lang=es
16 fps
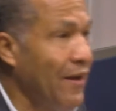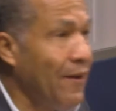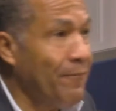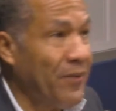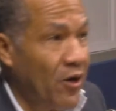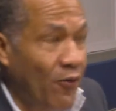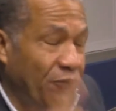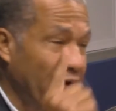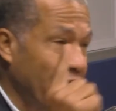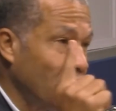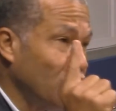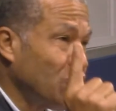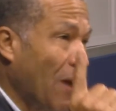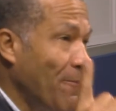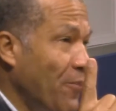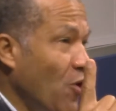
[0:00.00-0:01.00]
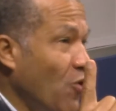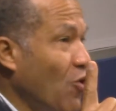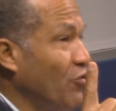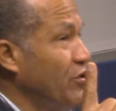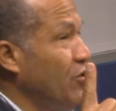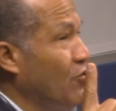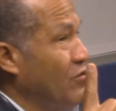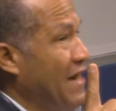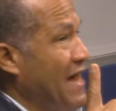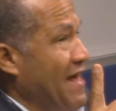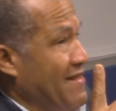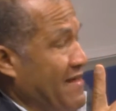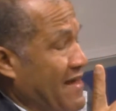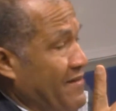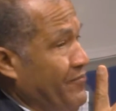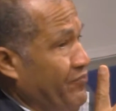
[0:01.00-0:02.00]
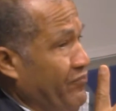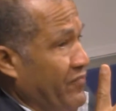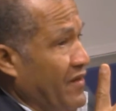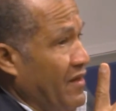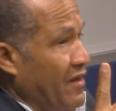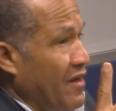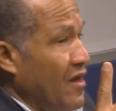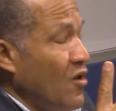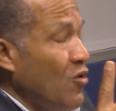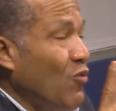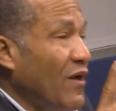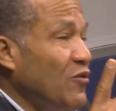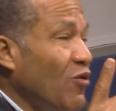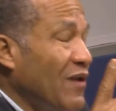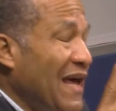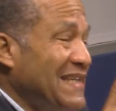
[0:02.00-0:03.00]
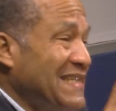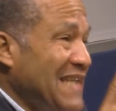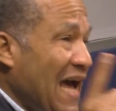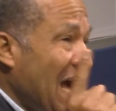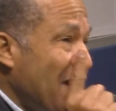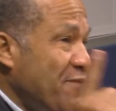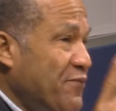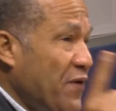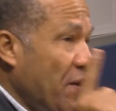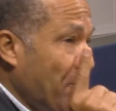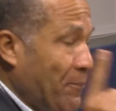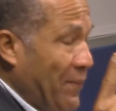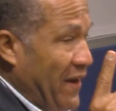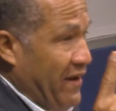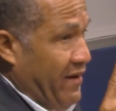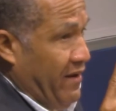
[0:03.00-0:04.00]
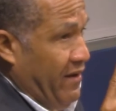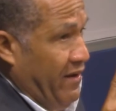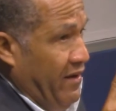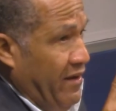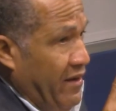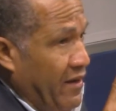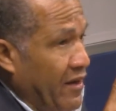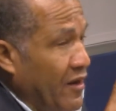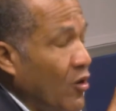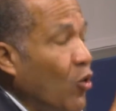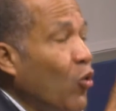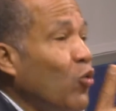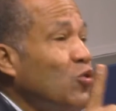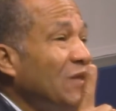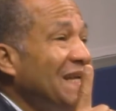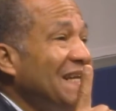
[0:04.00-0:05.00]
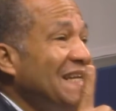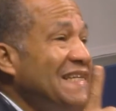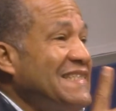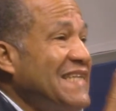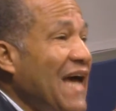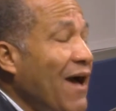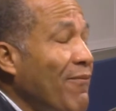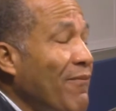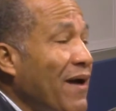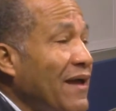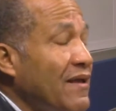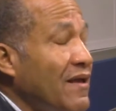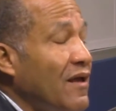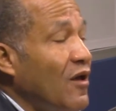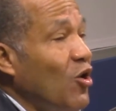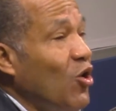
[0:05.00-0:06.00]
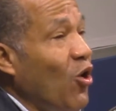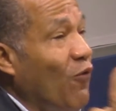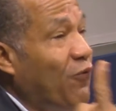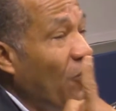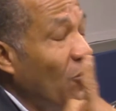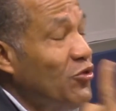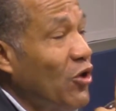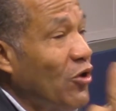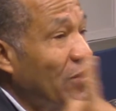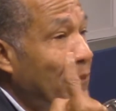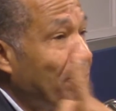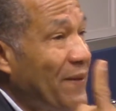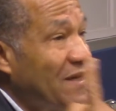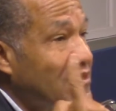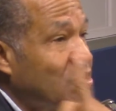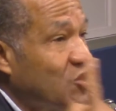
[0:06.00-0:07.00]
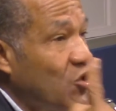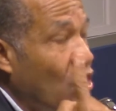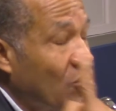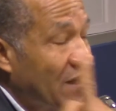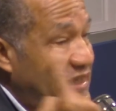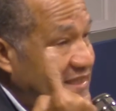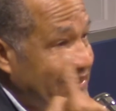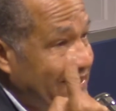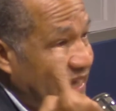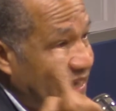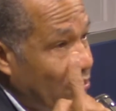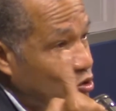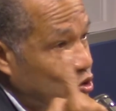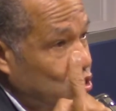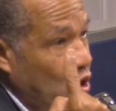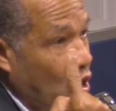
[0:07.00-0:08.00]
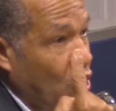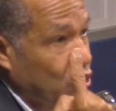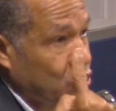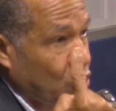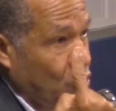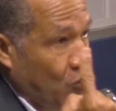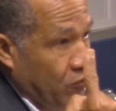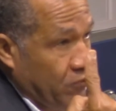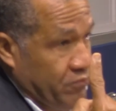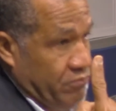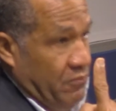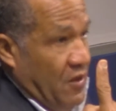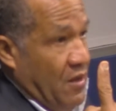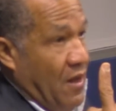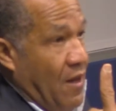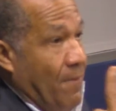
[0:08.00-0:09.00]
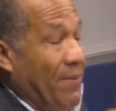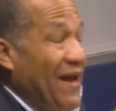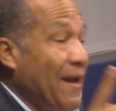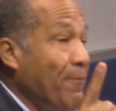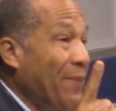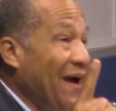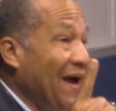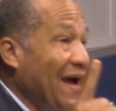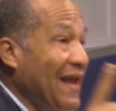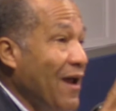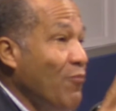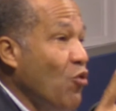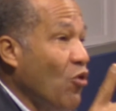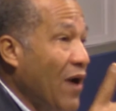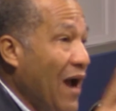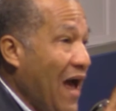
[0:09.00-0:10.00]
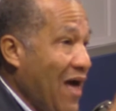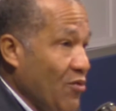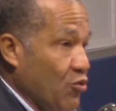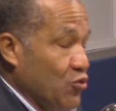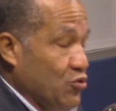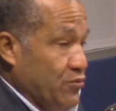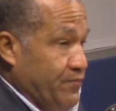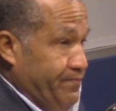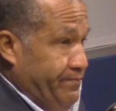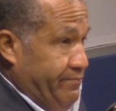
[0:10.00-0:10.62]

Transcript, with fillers: Pero Finjo tampoco dijo nada. Cuando las AFP utilizaban los fondos de pensiones de nosotros para pagar abogados